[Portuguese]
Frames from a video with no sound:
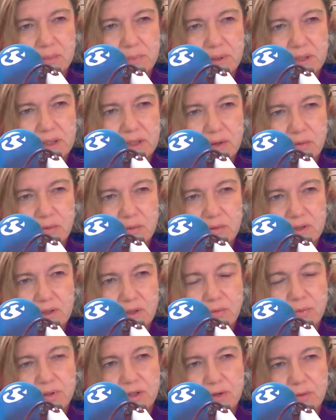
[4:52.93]
perdeu
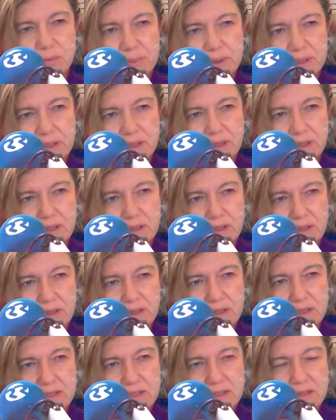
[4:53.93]
terão ido para a
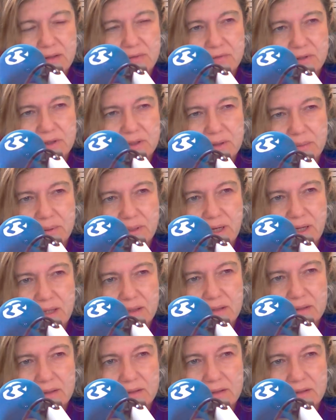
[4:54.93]
Iniciativa
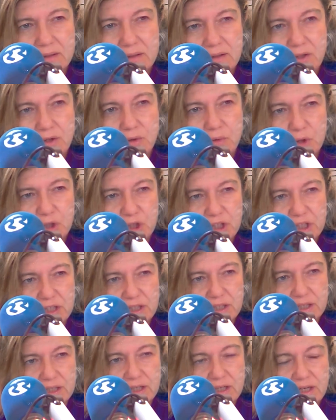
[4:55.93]
Liberal uh, e o
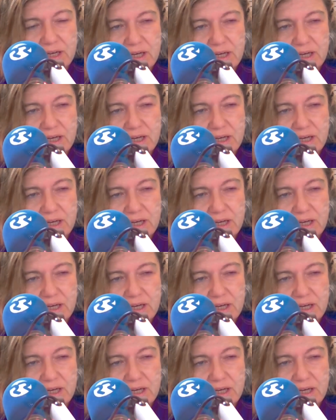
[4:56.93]
Chega.